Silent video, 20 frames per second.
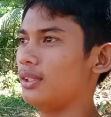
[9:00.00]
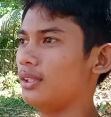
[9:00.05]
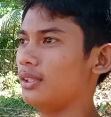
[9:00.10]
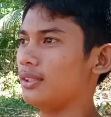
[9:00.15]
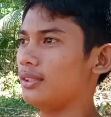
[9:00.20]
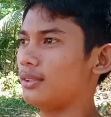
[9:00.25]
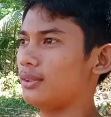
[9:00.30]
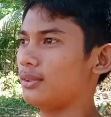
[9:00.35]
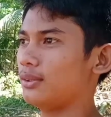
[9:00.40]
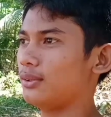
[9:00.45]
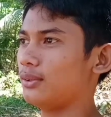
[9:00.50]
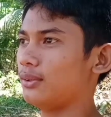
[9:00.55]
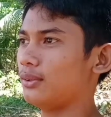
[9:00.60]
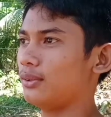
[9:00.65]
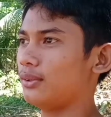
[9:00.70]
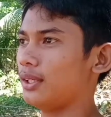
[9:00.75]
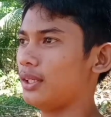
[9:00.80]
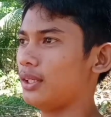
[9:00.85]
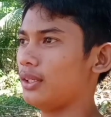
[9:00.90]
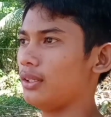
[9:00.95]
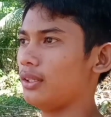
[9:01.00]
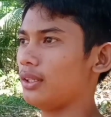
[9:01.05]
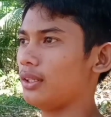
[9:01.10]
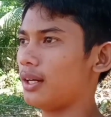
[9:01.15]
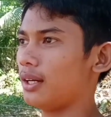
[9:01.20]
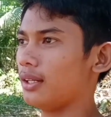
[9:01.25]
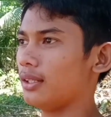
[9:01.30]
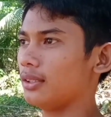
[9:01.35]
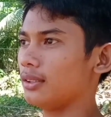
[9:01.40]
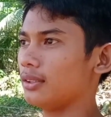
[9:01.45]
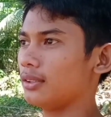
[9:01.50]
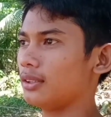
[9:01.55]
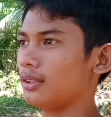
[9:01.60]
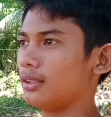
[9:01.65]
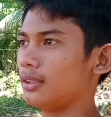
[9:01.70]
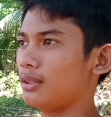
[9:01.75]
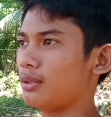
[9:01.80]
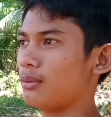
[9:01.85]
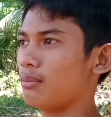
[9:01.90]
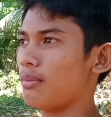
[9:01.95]
So ayun nga,
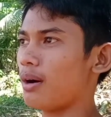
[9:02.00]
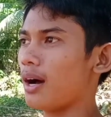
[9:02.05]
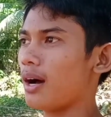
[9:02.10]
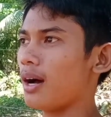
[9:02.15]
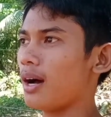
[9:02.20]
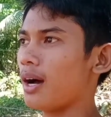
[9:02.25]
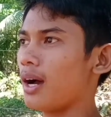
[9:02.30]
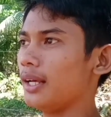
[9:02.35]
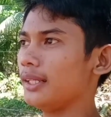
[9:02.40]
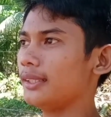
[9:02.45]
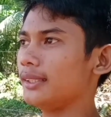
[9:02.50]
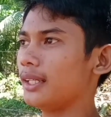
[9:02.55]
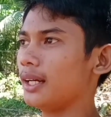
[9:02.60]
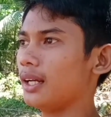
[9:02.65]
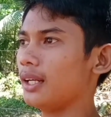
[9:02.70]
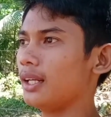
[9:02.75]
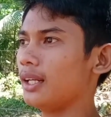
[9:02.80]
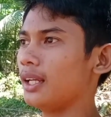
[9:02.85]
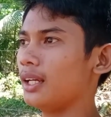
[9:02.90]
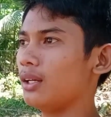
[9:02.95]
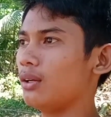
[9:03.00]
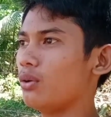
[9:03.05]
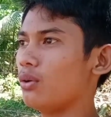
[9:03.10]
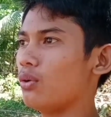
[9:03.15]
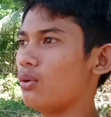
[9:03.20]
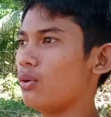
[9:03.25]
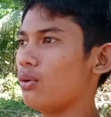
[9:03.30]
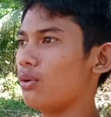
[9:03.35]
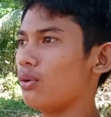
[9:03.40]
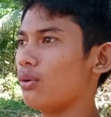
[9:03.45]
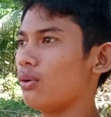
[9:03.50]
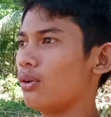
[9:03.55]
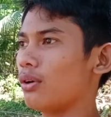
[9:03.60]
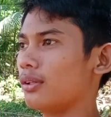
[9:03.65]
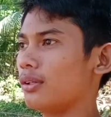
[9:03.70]
So baka isang linggo or